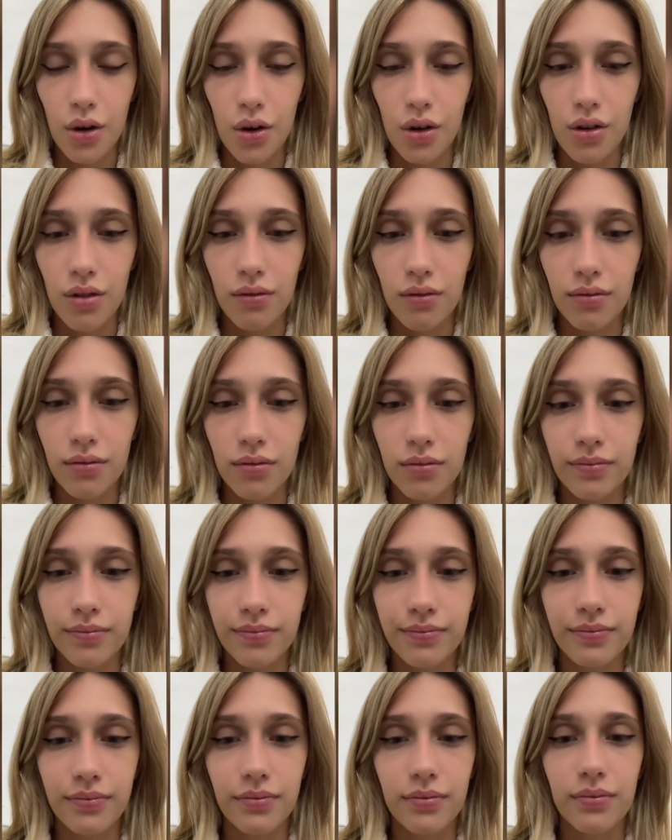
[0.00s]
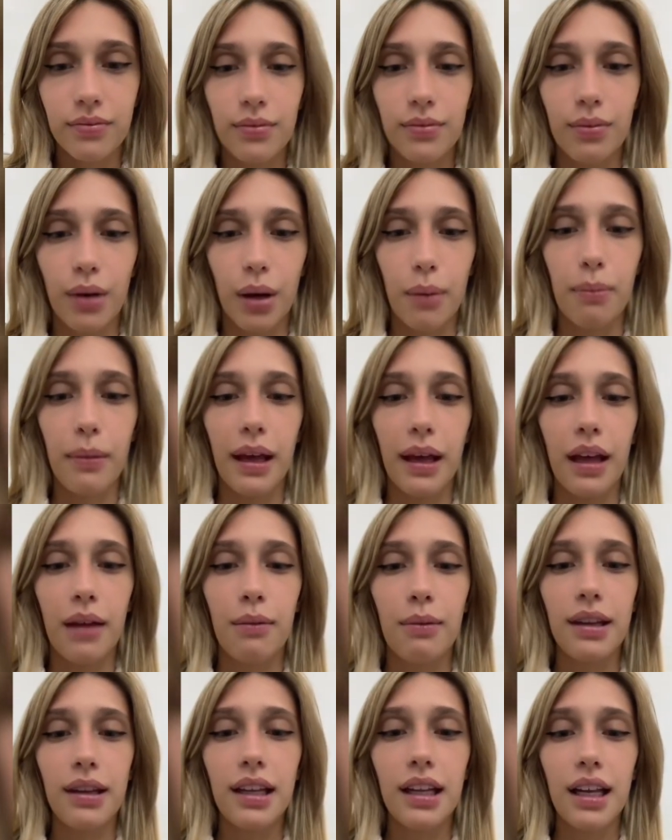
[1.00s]
Ro bueno,
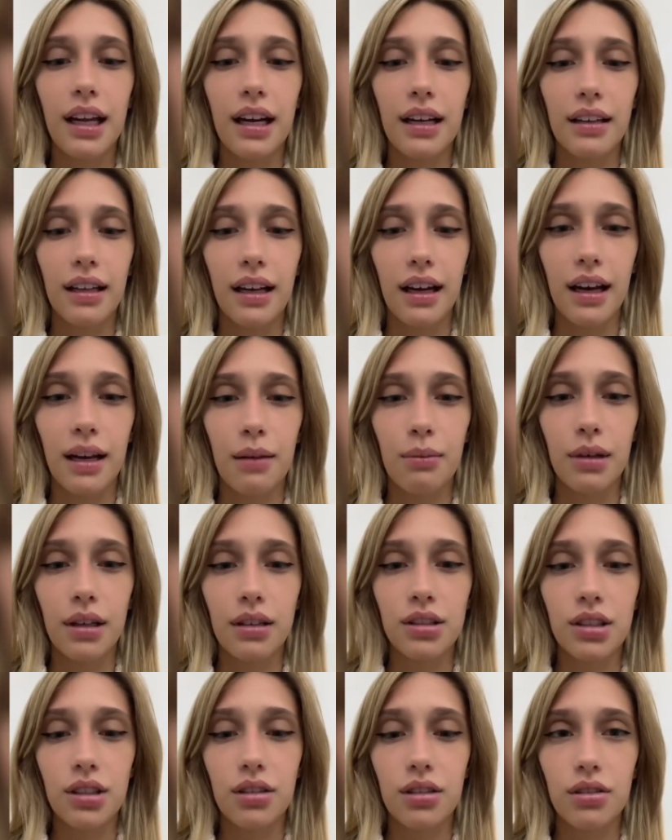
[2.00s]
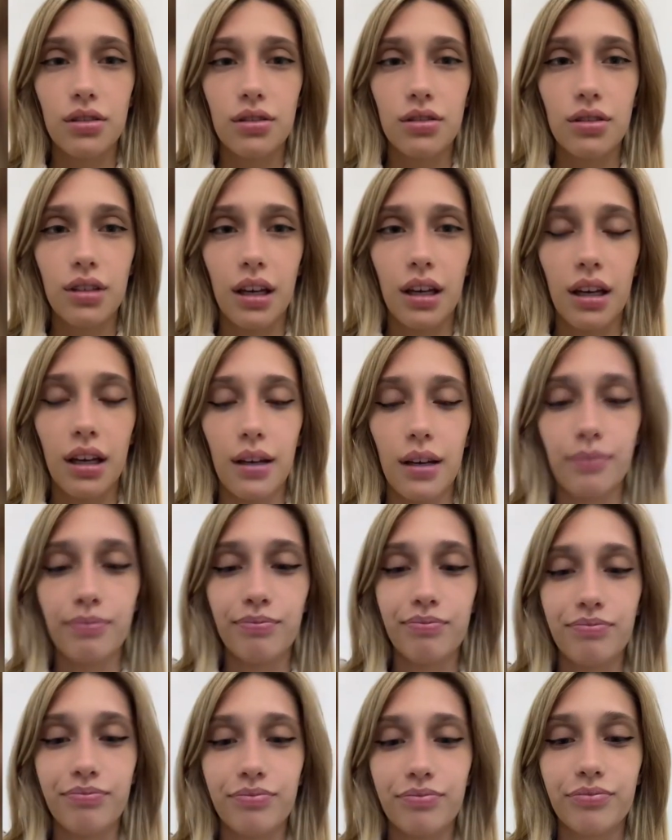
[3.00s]
me, tiene harta Jaime, chicos.
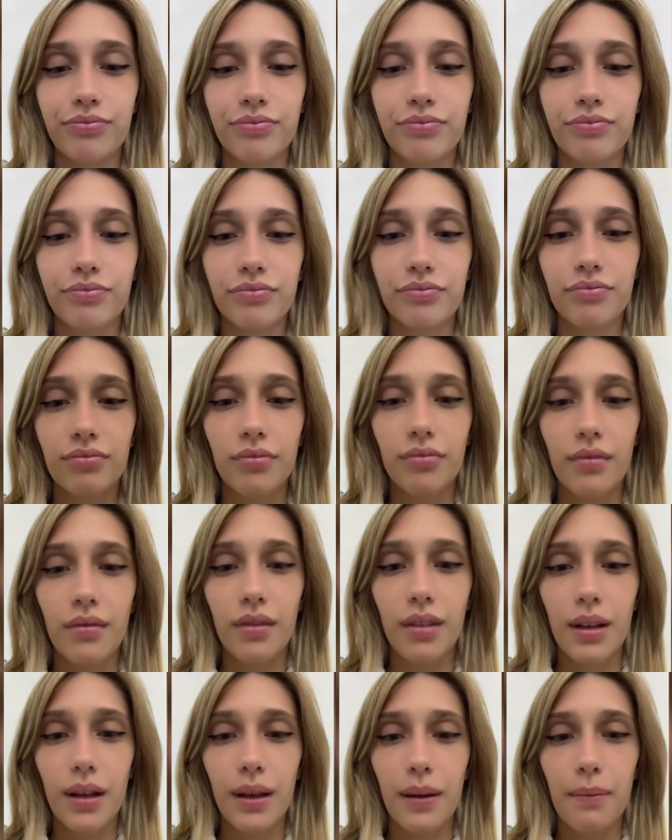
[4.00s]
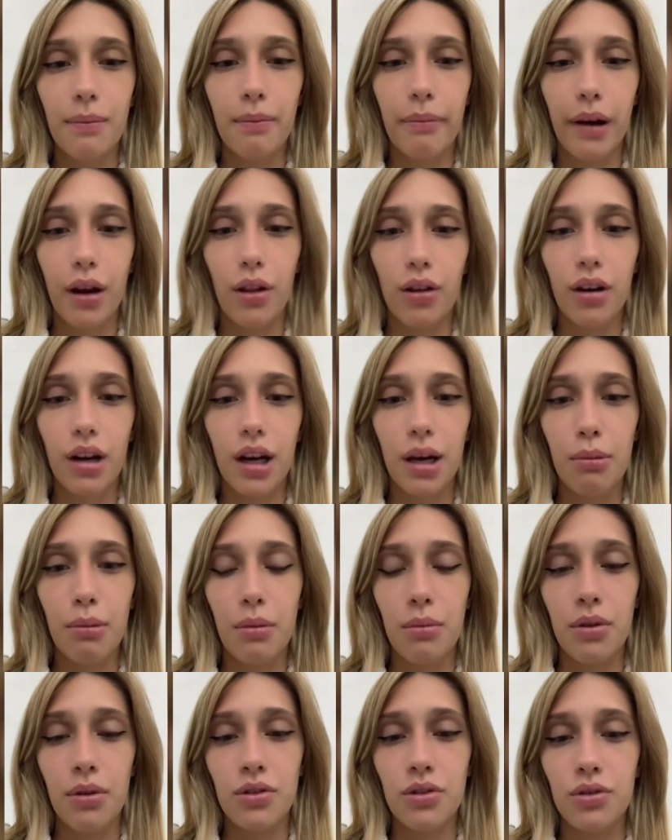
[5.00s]
Em, perdón
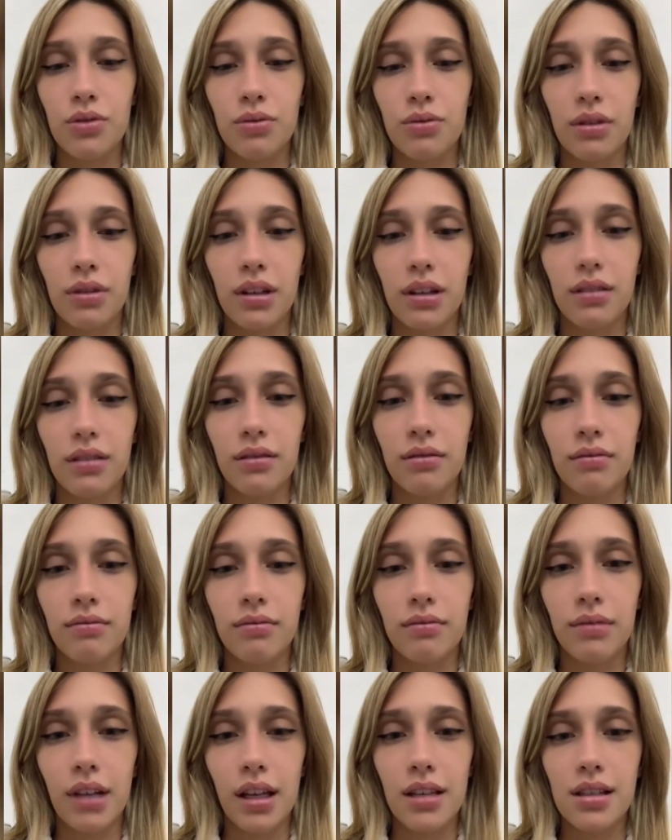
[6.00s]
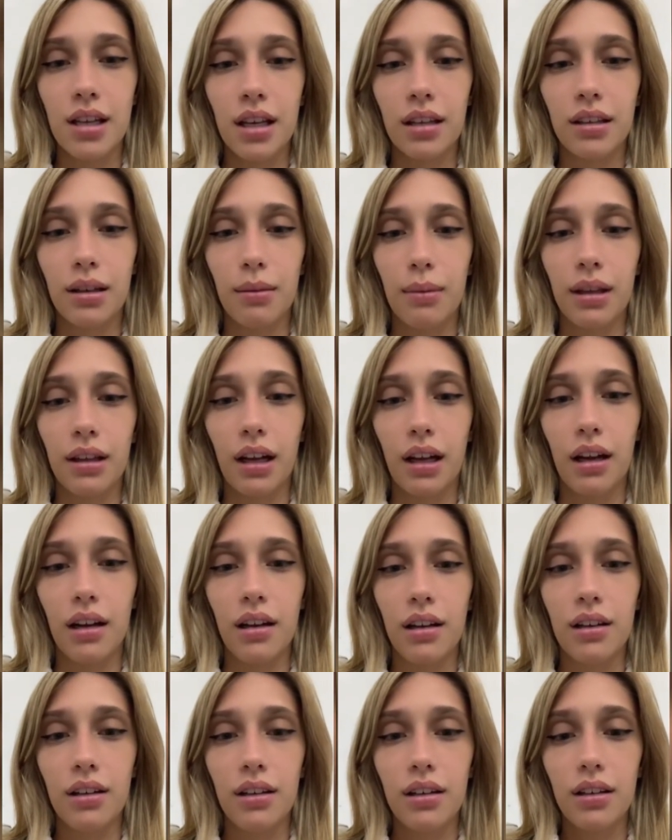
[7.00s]
Jaime, pero sos un desastre
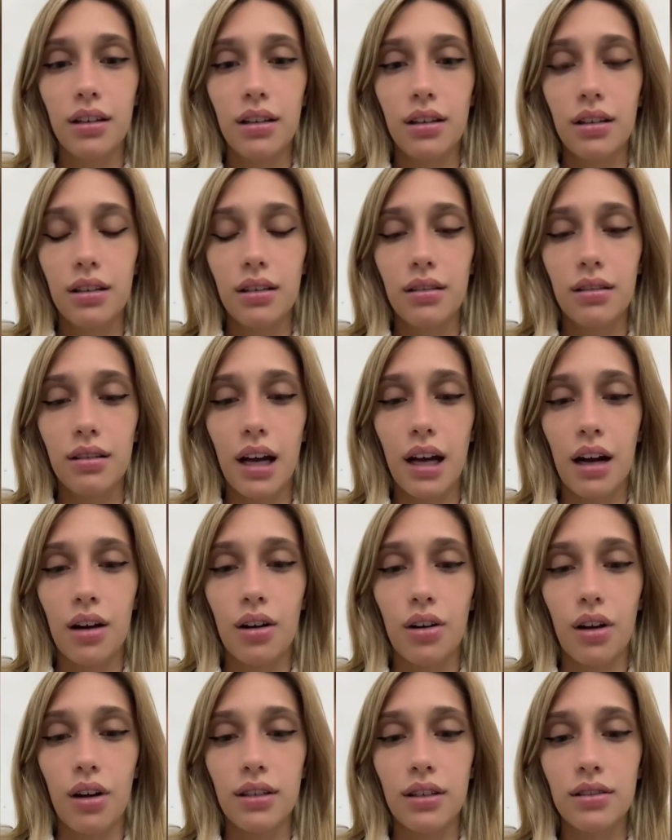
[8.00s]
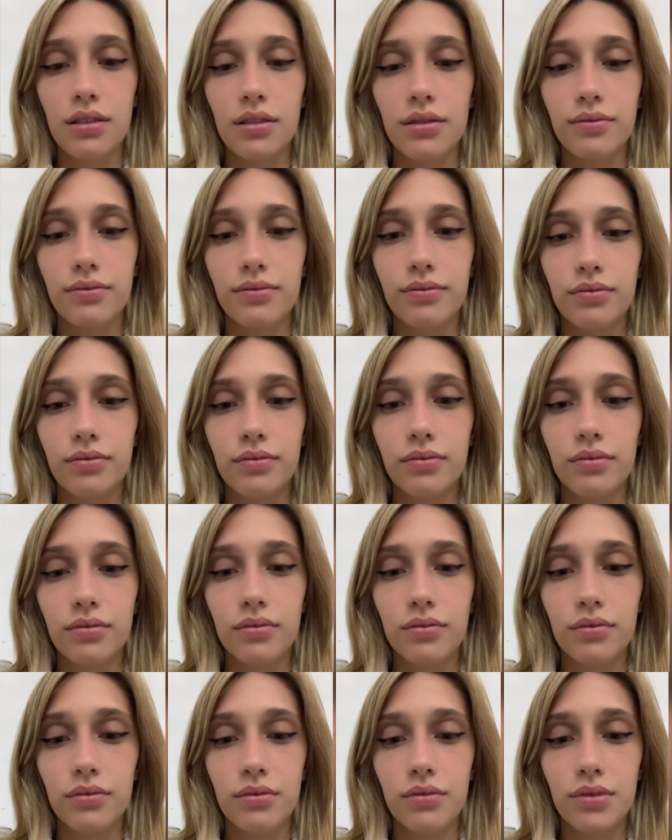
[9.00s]
mental. Ascodas.
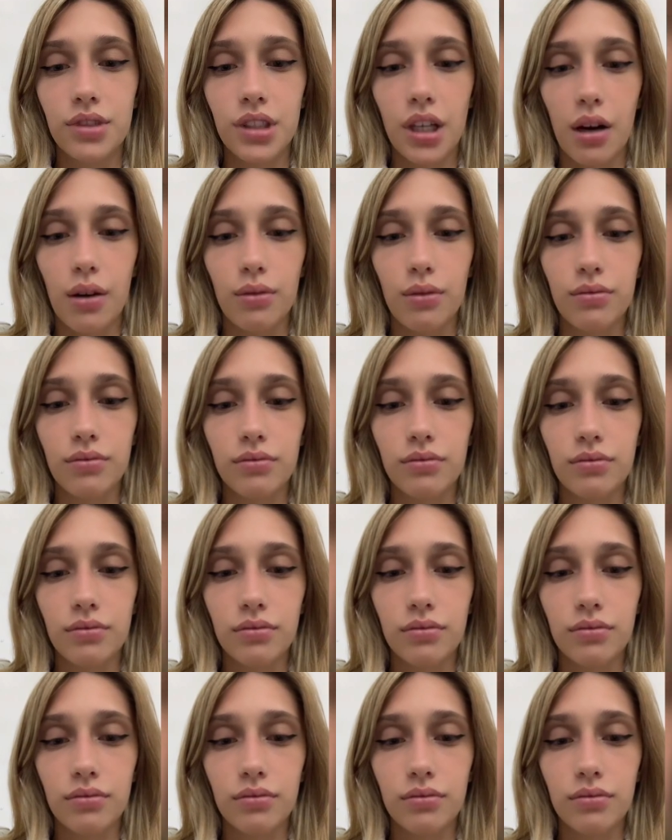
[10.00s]
Chao.